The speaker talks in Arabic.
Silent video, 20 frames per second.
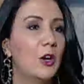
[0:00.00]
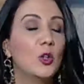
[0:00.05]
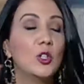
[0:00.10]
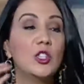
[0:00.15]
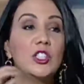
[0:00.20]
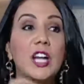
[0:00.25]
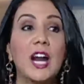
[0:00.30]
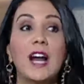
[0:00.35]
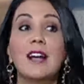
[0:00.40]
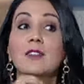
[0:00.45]
الوغ
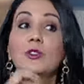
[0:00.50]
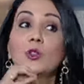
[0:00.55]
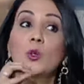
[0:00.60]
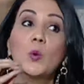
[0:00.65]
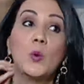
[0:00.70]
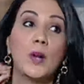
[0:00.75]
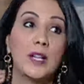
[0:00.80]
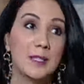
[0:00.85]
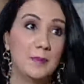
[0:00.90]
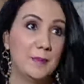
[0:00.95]
الجراحه
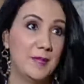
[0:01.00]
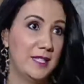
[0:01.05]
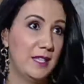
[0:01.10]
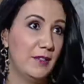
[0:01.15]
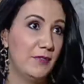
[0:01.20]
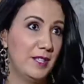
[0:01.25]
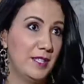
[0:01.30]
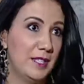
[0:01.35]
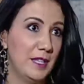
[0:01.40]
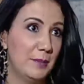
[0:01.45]
تطورت
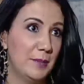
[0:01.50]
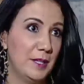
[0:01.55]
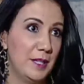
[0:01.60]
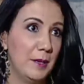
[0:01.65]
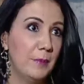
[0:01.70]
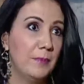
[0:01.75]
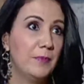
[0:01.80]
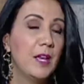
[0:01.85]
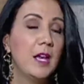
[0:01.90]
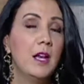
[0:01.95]
بزاف
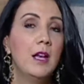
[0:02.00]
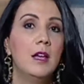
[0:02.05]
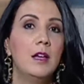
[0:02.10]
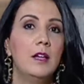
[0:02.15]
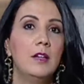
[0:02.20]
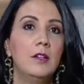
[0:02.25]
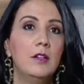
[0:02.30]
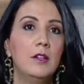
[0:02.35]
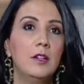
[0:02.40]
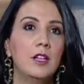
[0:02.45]
سميره
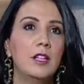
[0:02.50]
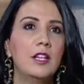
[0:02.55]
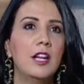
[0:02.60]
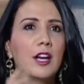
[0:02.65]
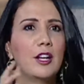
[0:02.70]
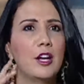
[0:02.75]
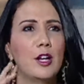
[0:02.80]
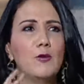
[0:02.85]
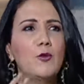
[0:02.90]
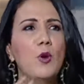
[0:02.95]
آه، كنا
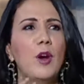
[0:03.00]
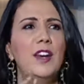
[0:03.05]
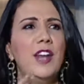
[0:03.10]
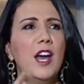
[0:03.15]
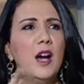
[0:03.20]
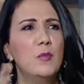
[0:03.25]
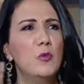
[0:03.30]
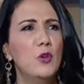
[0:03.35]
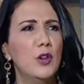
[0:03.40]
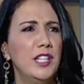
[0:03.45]
كنعرفوا
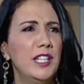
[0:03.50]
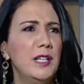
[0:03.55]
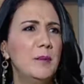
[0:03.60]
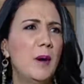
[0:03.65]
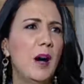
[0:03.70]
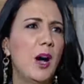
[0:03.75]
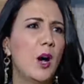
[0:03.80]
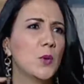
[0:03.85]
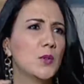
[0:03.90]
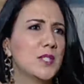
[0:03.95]
انها
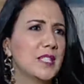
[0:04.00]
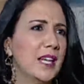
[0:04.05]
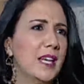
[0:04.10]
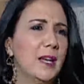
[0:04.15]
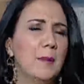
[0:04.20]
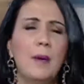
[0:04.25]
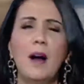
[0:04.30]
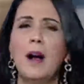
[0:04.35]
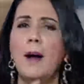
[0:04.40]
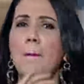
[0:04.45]
مؤلمه
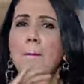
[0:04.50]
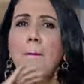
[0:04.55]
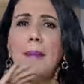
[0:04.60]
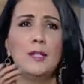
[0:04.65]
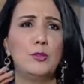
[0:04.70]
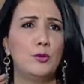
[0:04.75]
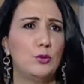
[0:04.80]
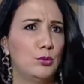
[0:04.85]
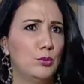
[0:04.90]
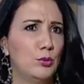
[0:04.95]
وصعيبه
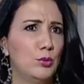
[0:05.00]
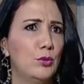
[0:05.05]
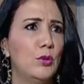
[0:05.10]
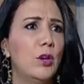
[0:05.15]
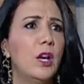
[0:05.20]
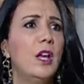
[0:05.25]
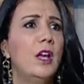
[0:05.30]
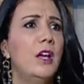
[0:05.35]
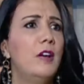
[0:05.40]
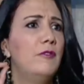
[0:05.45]
با دو تو
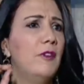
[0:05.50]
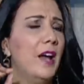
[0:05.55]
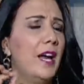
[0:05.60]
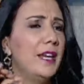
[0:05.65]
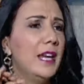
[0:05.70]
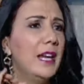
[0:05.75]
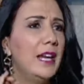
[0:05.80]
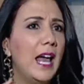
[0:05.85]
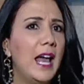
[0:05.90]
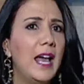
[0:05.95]

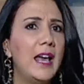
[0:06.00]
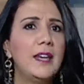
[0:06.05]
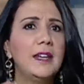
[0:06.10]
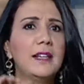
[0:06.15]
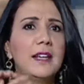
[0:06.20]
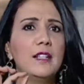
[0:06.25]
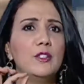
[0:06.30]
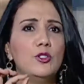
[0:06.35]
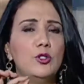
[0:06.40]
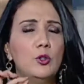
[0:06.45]
فاحنا الان
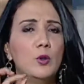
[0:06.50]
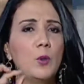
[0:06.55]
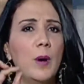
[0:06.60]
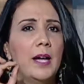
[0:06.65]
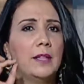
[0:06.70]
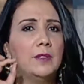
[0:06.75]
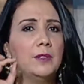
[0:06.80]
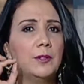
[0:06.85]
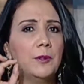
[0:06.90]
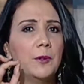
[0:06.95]
كنديروا
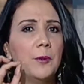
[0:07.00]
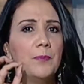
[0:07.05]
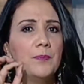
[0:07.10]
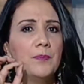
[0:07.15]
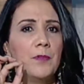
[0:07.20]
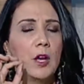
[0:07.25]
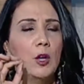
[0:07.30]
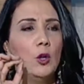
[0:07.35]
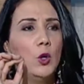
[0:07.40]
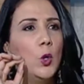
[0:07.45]
واحد
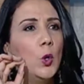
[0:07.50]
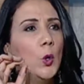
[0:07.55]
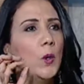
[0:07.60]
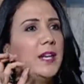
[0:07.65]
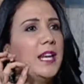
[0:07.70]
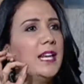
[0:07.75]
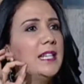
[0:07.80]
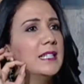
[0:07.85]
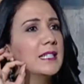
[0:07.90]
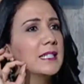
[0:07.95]

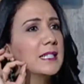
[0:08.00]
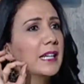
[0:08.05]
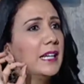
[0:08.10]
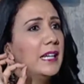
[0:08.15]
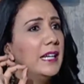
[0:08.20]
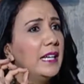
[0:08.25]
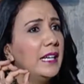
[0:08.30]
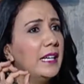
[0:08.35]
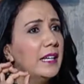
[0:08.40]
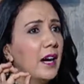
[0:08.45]
الحقنه اللي
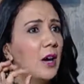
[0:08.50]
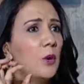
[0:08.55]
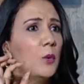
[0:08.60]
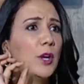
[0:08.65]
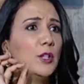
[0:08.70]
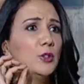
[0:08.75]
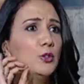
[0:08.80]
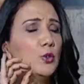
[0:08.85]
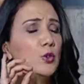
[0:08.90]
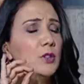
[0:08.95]
صغيره
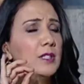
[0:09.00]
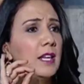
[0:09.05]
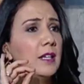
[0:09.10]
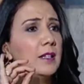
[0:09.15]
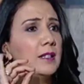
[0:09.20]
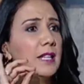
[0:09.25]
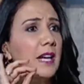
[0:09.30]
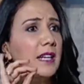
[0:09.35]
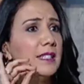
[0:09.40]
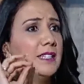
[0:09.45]
وكنديروا
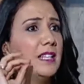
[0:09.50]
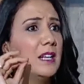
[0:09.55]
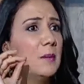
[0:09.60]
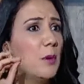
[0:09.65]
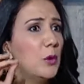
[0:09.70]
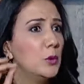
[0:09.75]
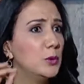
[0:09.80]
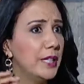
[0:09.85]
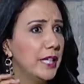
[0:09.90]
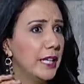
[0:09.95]
تخدير
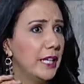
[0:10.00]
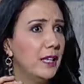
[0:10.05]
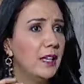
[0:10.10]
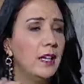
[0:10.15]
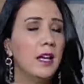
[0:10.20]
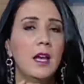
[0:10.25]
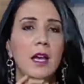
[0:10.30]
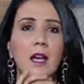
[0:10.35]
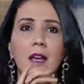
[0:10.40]
موضعي